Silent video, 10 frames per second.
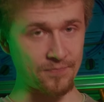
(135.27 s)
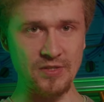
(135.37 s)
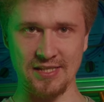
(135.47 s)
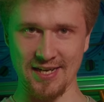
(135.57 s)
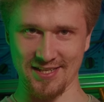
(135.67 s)

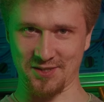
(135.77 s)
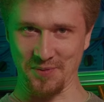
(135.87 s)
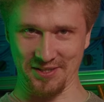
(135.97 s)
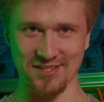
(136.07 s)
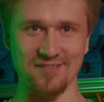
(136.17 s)
странно
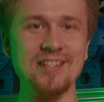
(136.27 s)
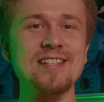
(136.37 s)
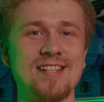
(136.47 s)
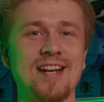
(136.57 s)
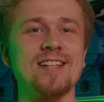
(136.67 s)
смонтировано,
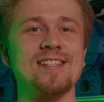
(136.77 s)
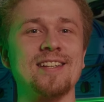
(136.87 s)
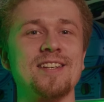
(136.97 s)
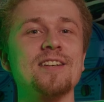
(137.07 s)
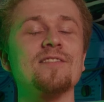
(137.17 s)
странно
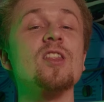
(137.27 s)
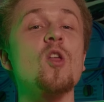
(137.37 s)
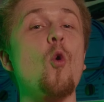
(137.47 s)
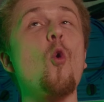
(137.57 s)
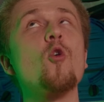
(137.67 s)
скадрировано,
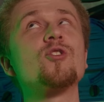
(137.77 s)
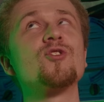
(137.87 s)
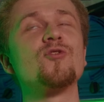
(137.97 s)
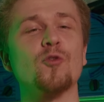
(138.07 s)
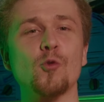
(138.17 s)
но
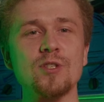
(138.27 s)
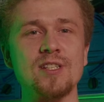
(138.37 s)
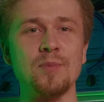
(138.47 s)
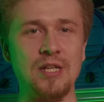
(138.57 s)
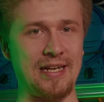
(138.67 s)
очень
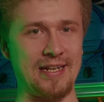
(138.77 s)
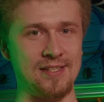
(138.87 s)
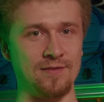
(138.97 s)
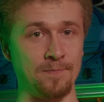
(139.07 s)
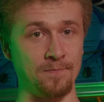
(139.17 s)
вкусным и
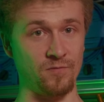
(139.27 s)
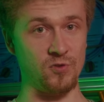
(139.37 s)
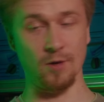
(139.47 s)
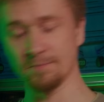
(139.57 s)
красивым. Все.